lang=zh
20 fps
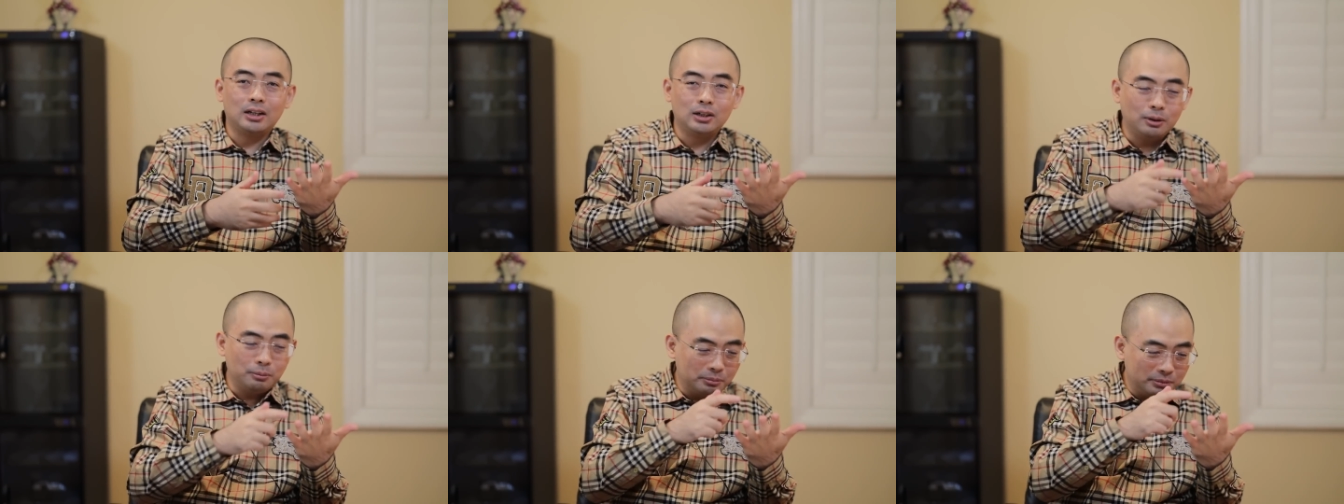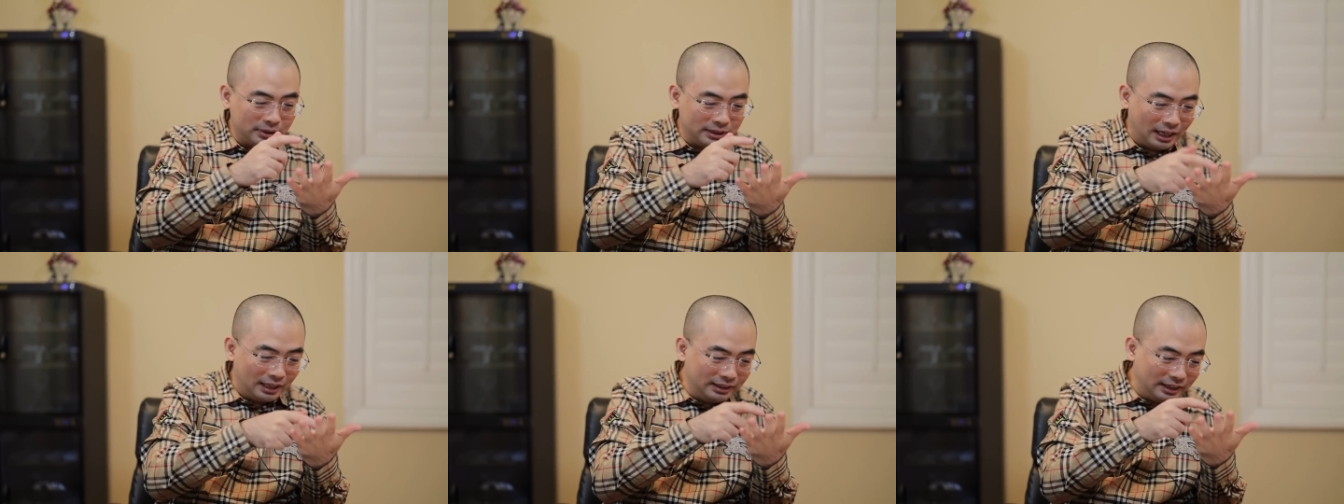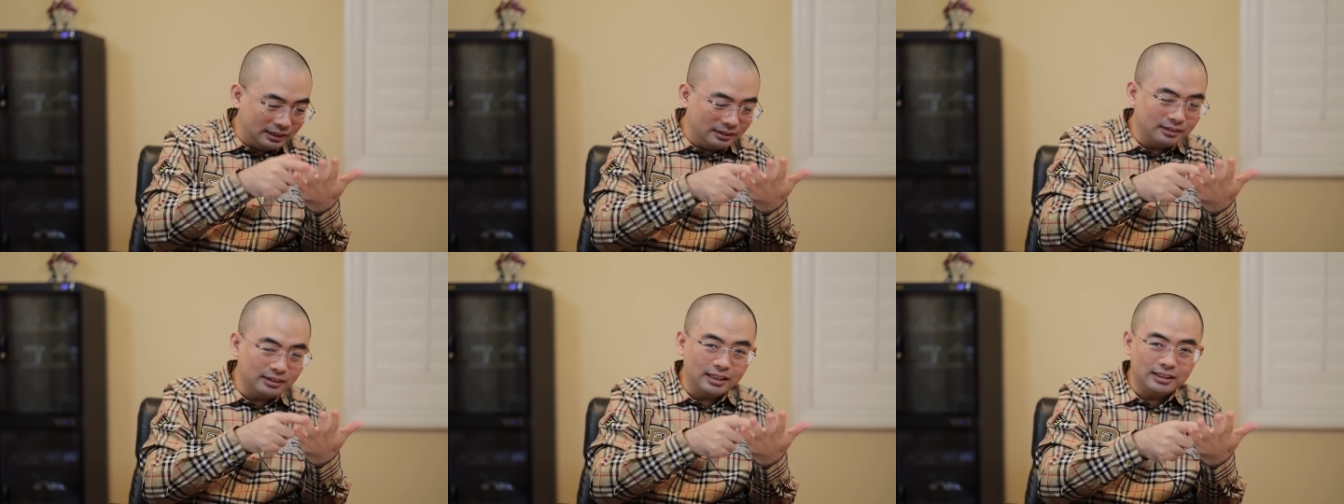他说哪年
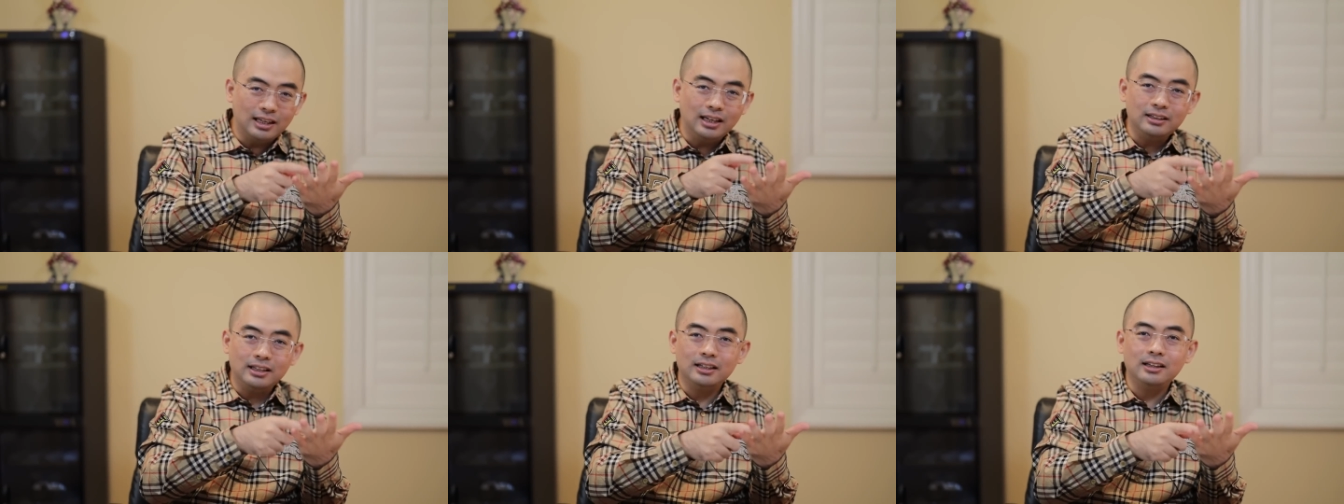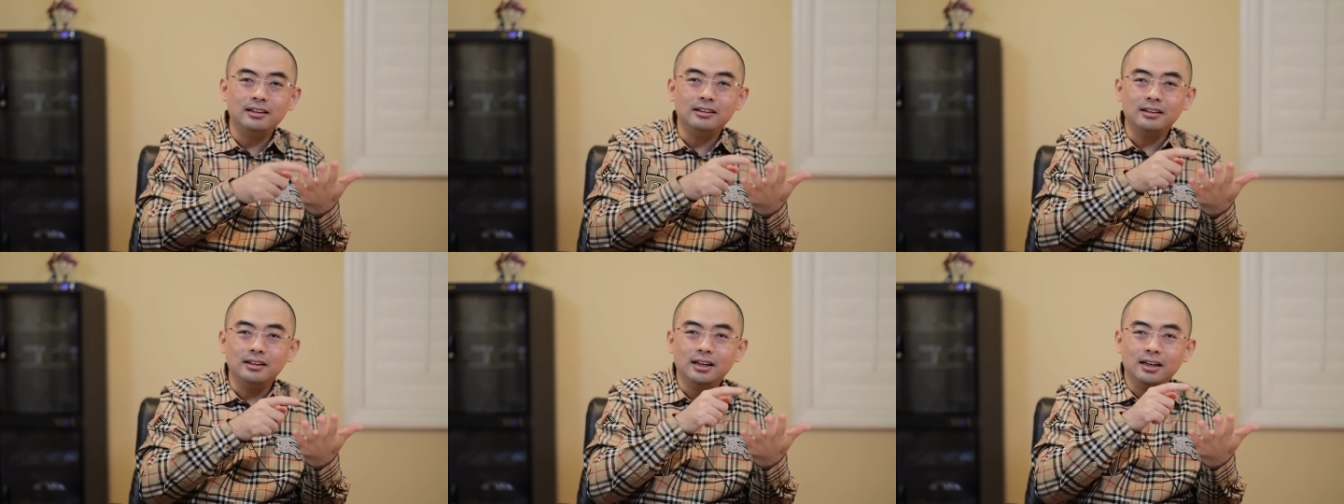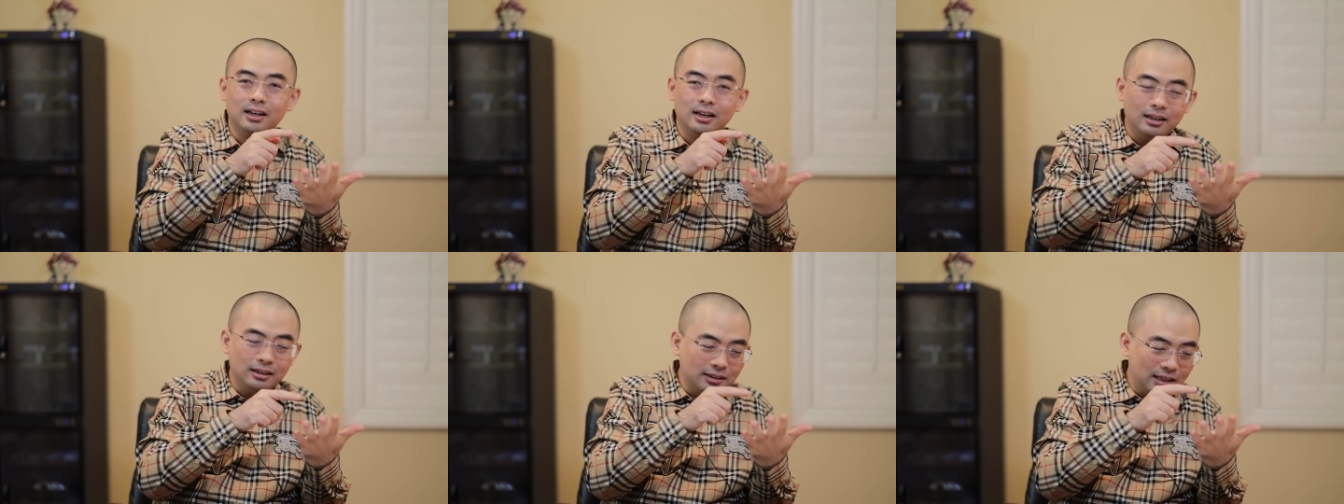哪哪年哪哪
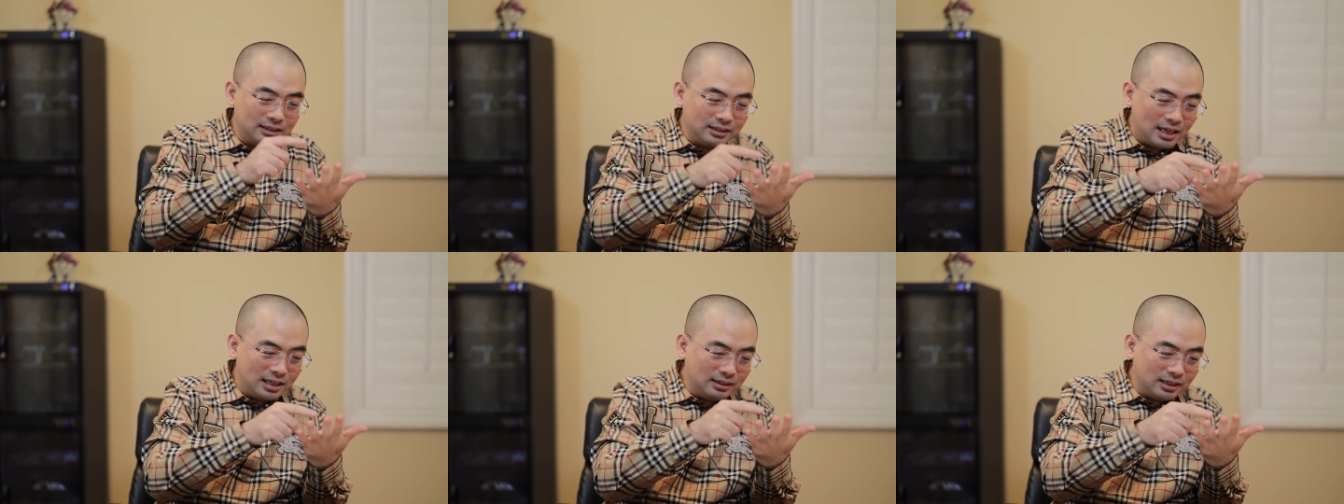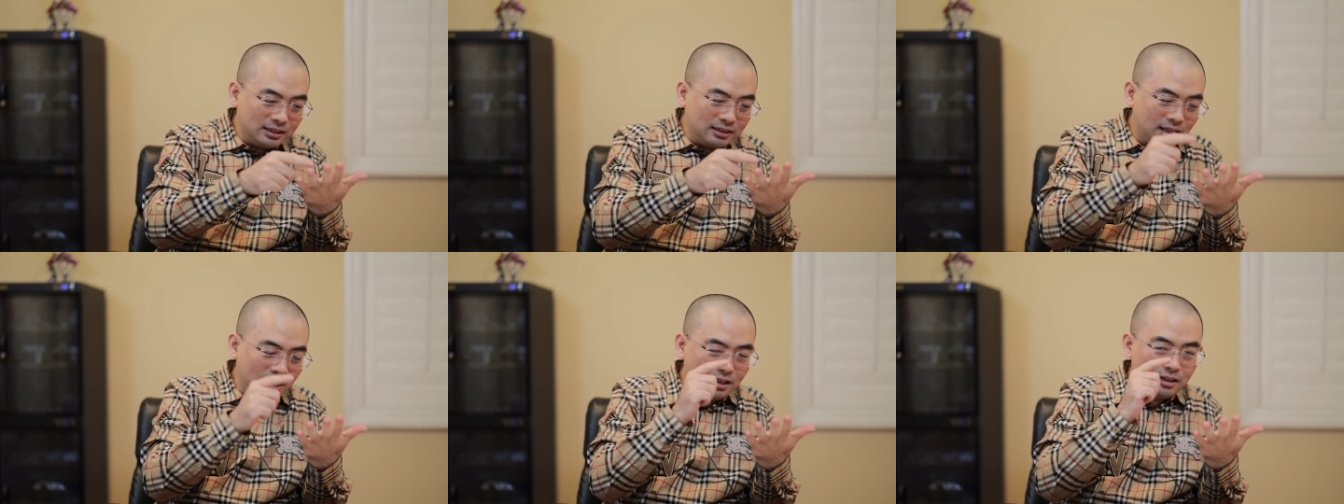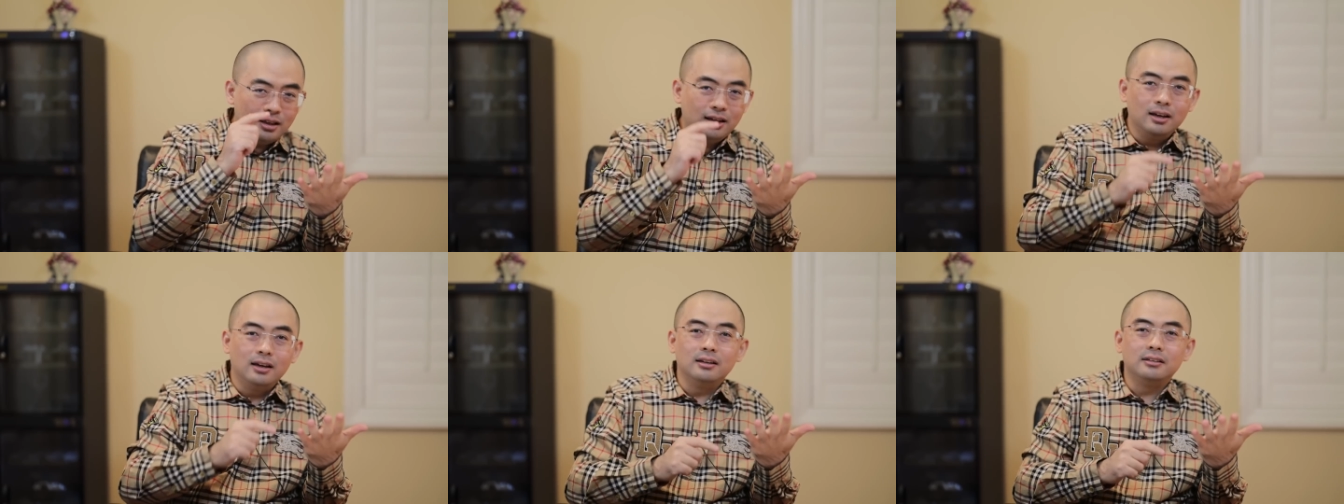年哪
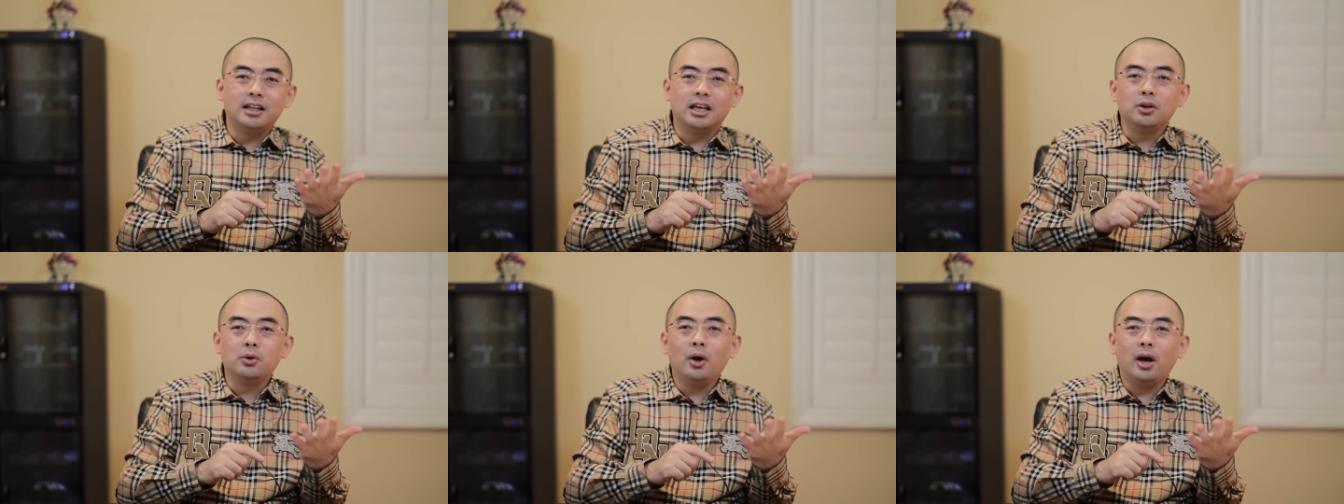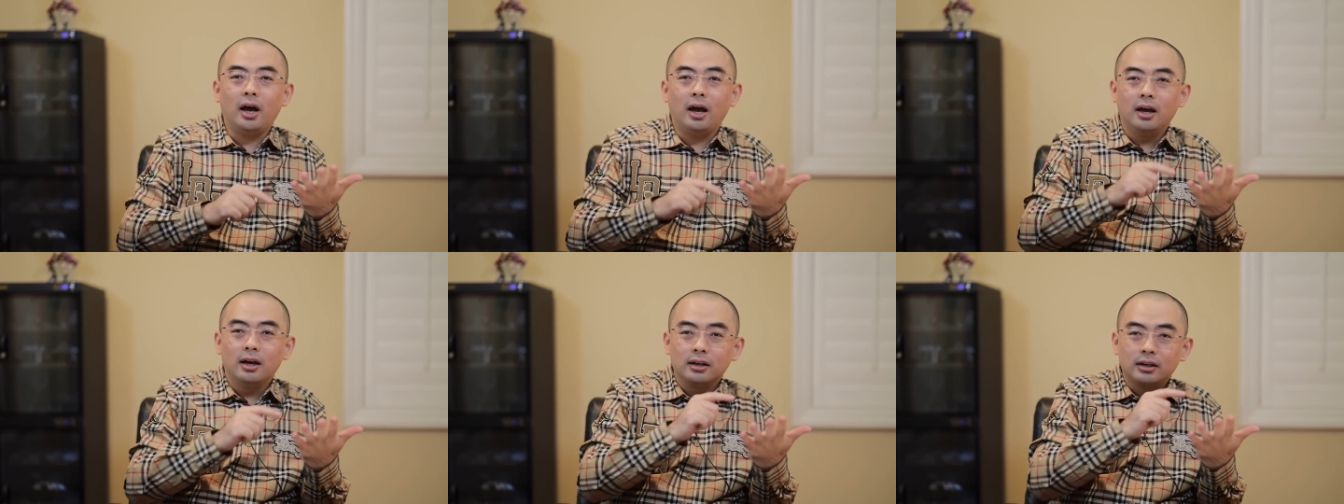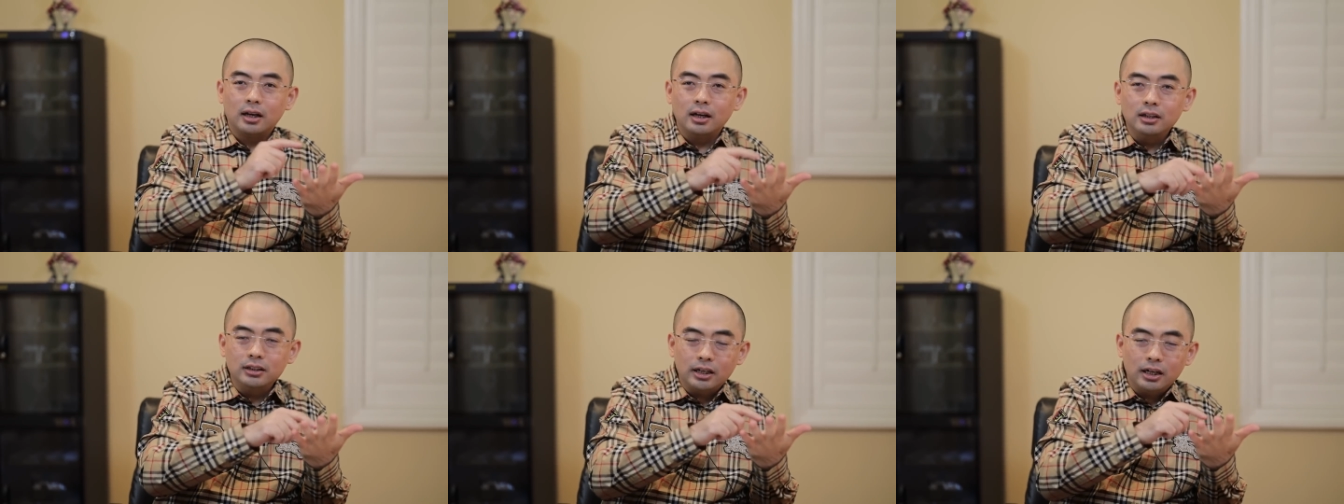年哪月
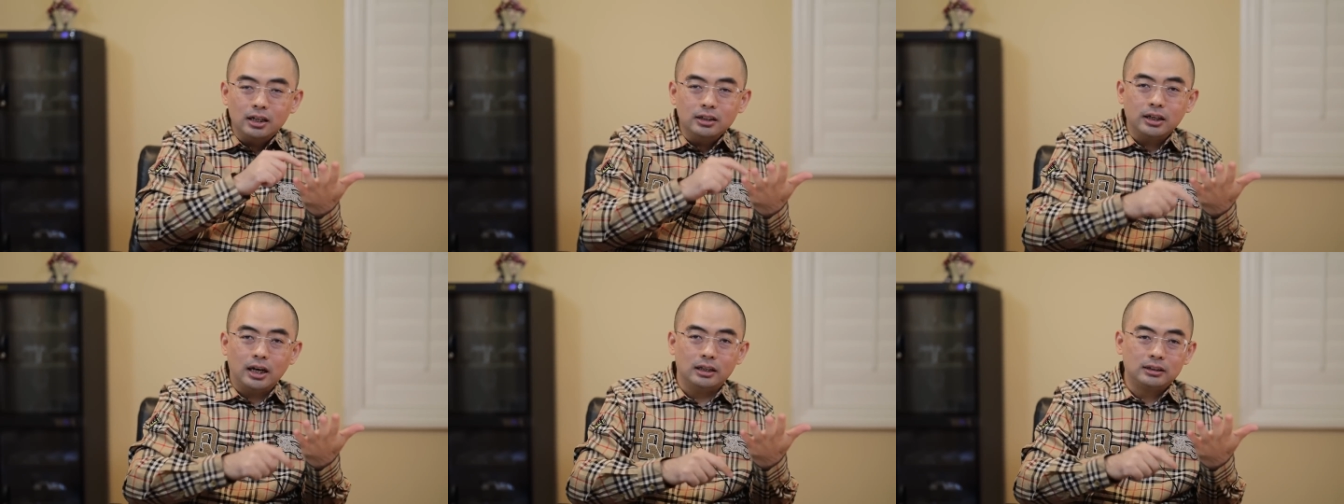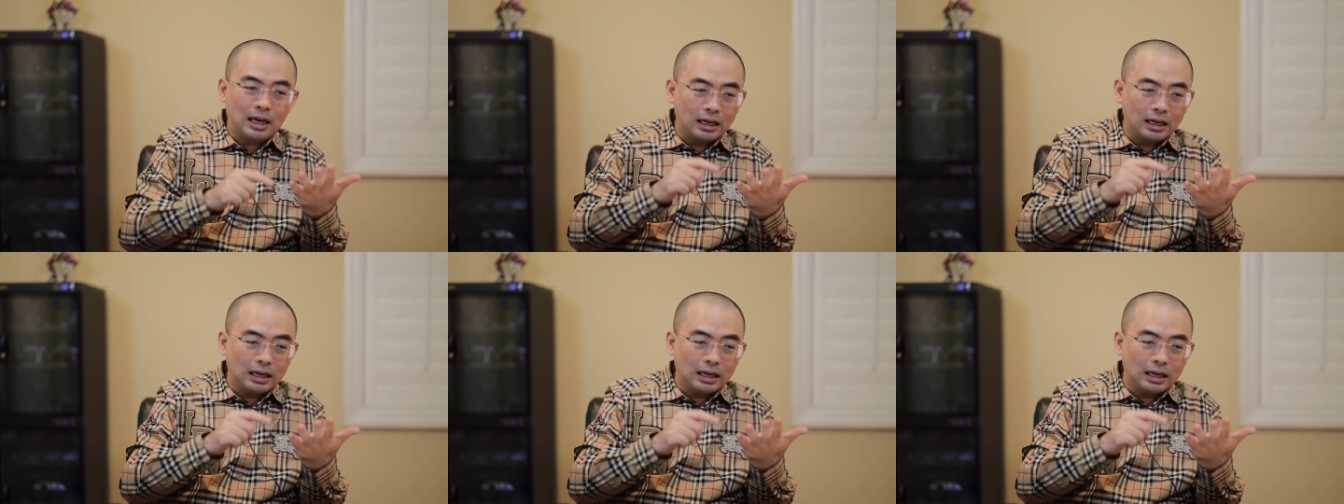跟谁谁谁？